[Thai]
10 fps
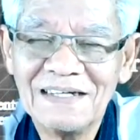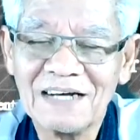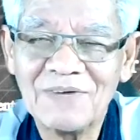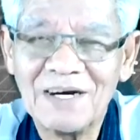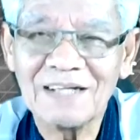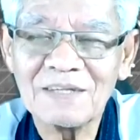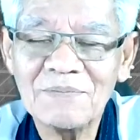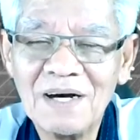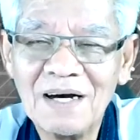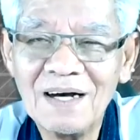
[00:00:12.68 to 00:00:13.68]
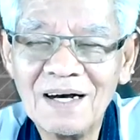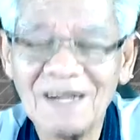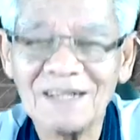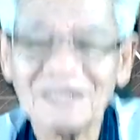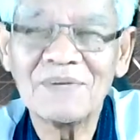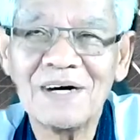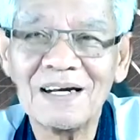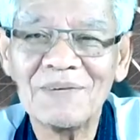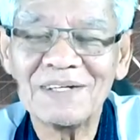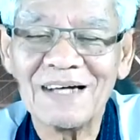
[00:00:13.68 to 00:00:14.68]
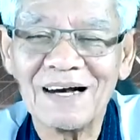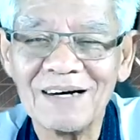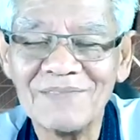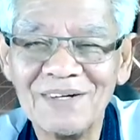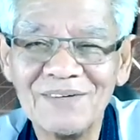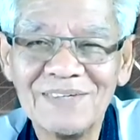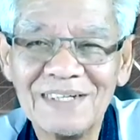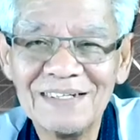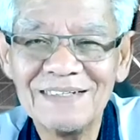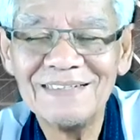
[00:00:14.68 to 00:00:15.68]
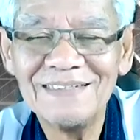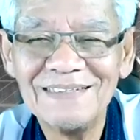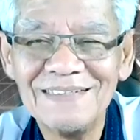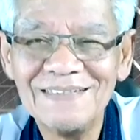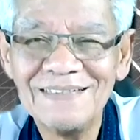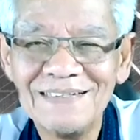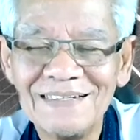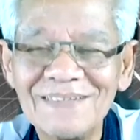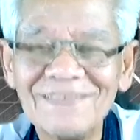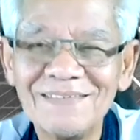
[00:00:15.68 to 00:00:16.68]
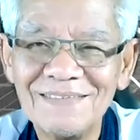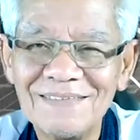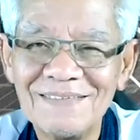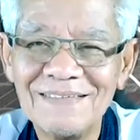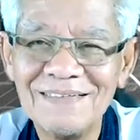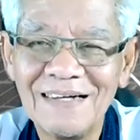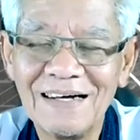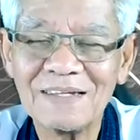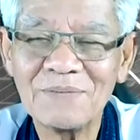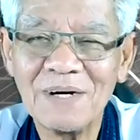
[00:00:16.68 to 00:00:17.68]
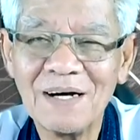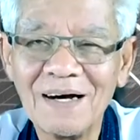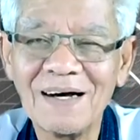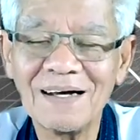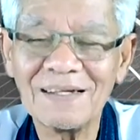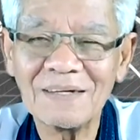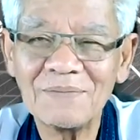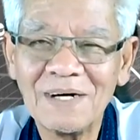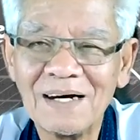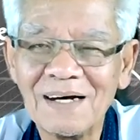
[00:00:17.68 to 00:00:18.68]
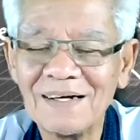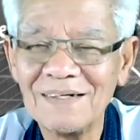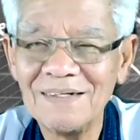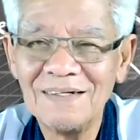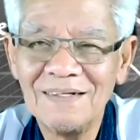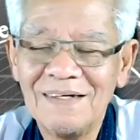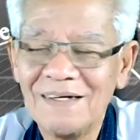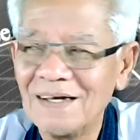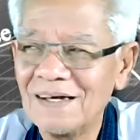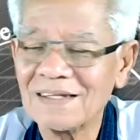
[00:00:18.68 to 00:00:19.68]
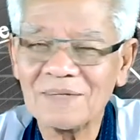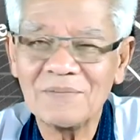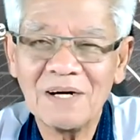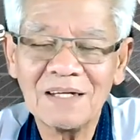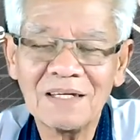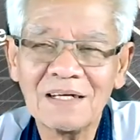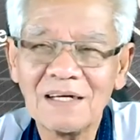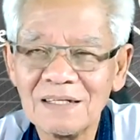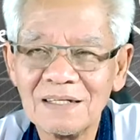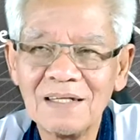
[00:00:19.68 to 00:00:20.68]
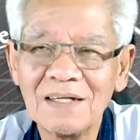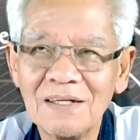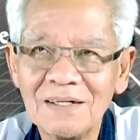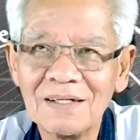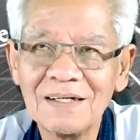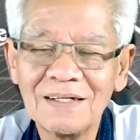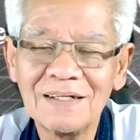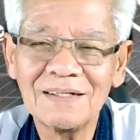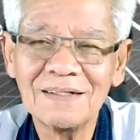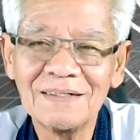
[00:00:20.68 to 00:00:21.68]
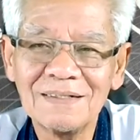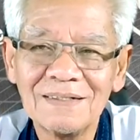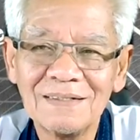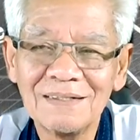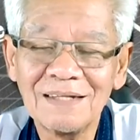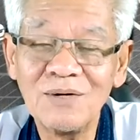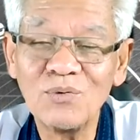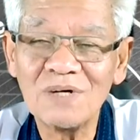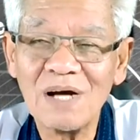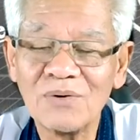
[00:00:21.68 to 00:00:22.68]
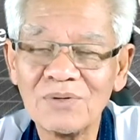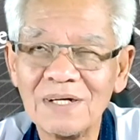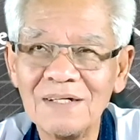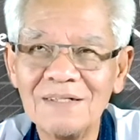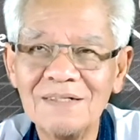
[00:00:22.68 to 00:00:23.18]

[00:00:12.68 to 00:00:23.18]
คำว่าอาตมาอาตมามาจากคำไหนเนาะ อาตมาอาตมาอาตมาอย่างนั้นอย่างนี้อย่างนี้นะ ถ้าลุงเดานะ